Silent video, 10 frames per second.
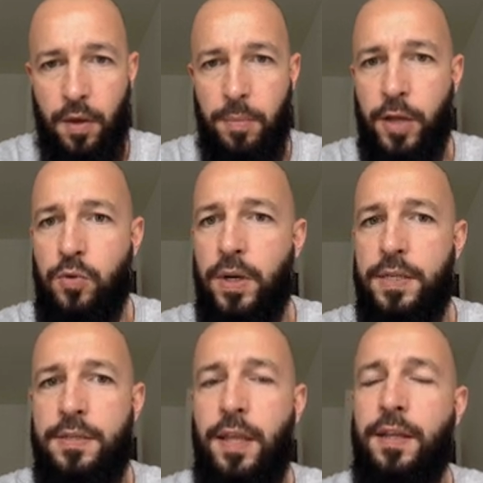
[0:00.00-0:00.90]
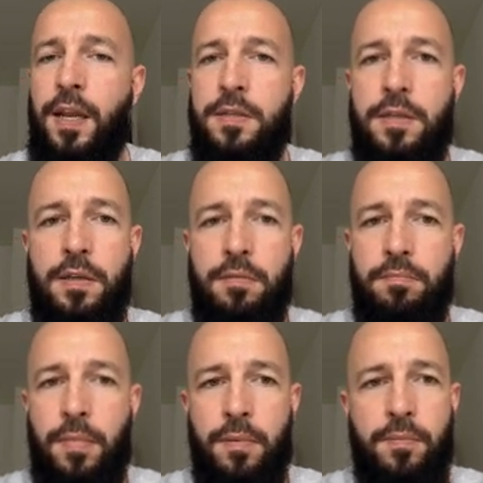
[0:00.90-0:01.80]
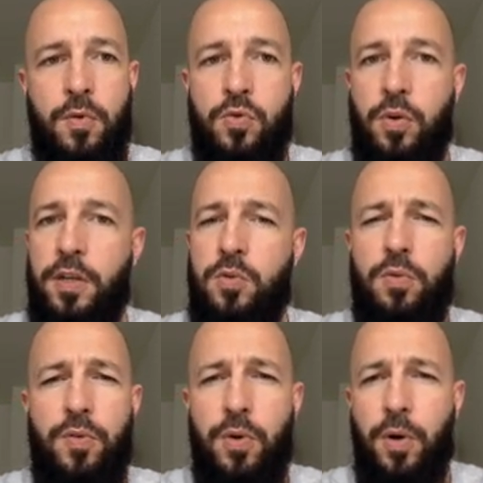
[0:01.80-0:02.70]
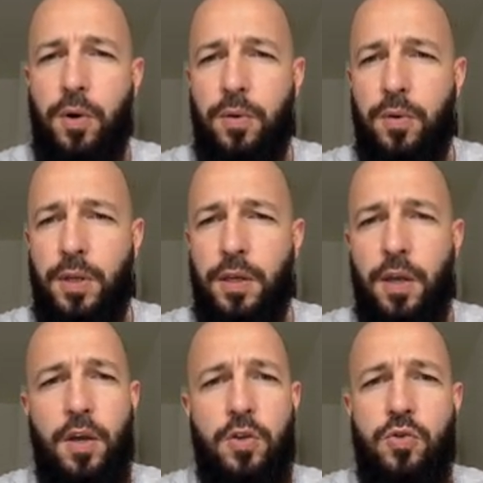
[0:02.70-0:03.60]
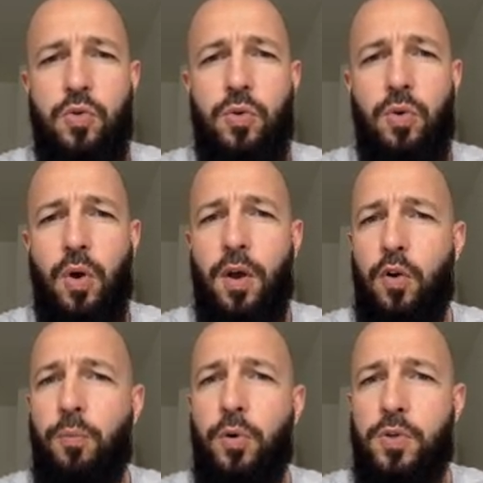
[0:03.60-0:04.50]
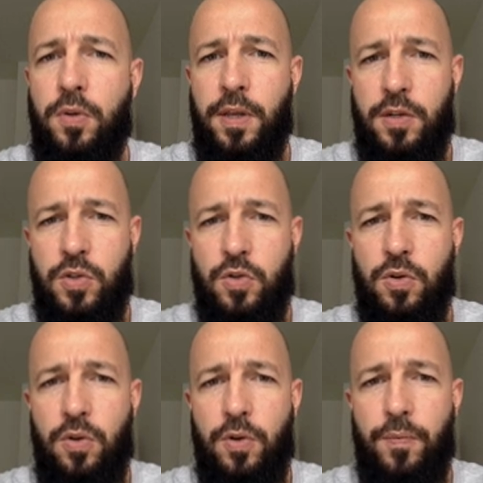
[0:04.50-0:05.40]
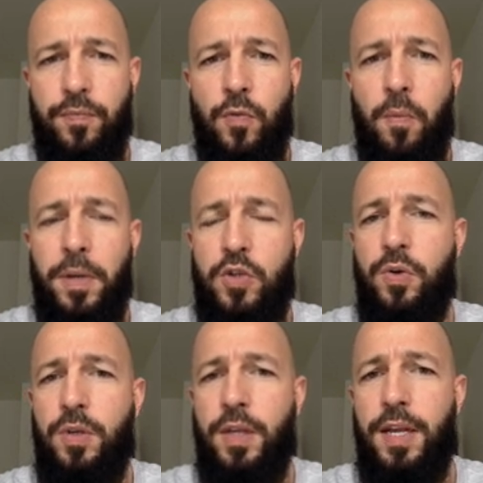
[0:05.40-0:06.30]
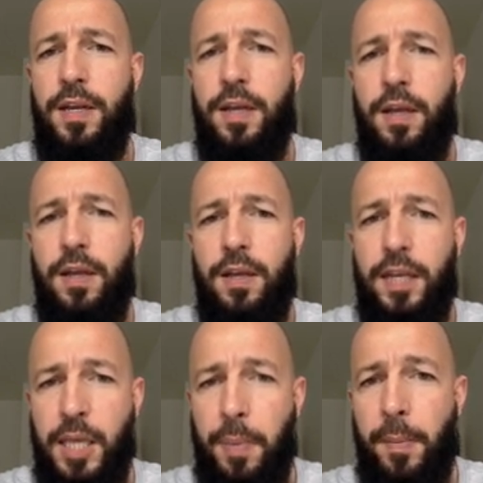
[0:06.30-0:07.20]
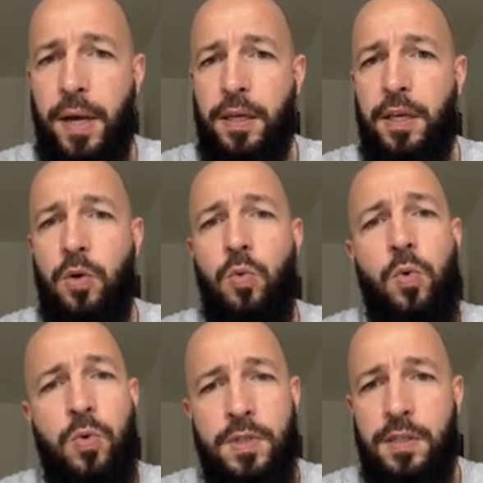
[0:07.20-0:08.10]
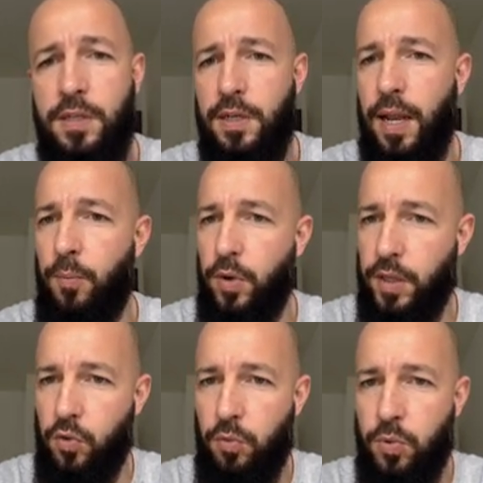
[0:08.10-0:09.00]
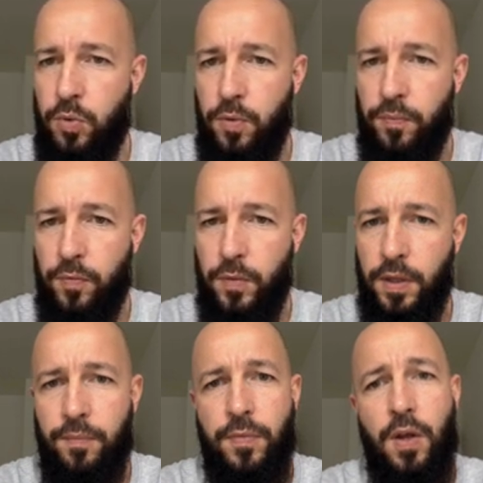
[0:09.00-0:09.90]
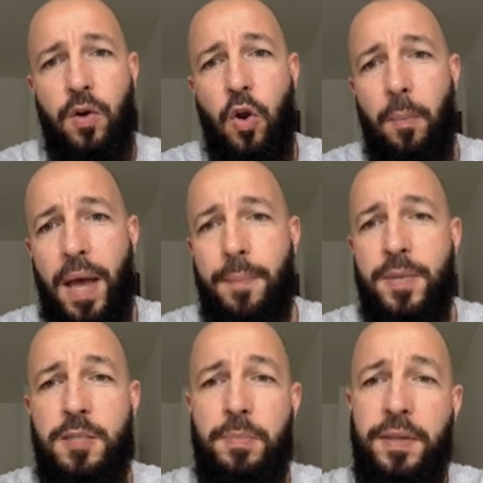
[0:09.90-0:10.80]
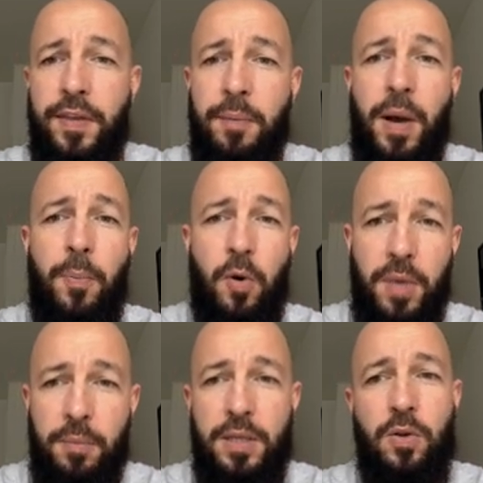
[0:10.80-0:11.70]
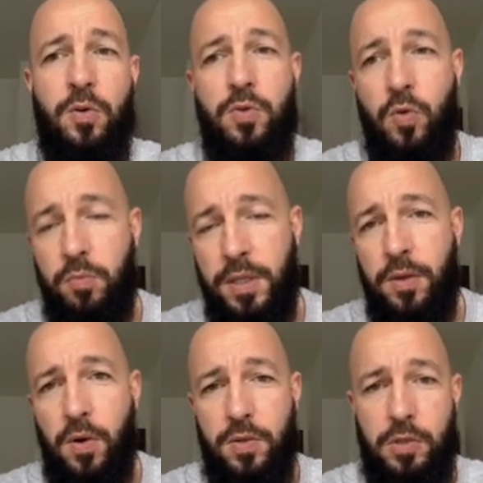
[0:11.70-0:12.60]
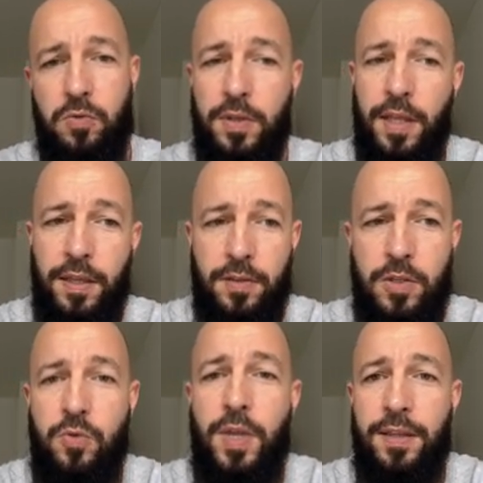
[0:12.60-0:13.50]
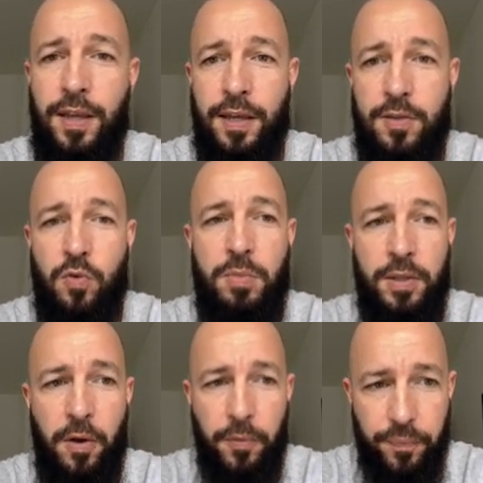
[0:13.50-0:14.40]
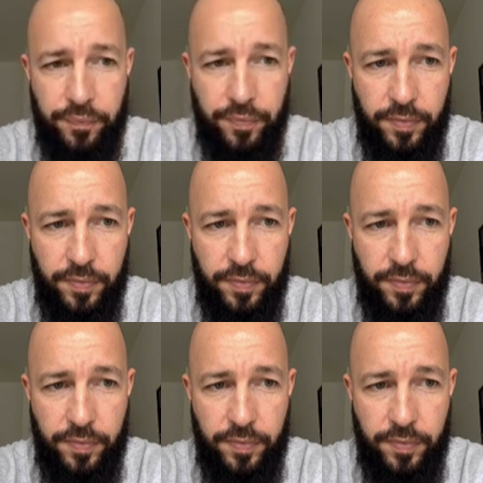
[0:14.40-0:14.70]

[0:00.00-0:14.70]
eh bien tu as les stats classiques hein, sur les overs, sur le pourcentage de, matchs dans lesquels l'équipe a marqué ou concédé, la moyenne de buts. Le même est spité par première mi-temps, second mi-temps, si tu t'intéresses au mi-temps.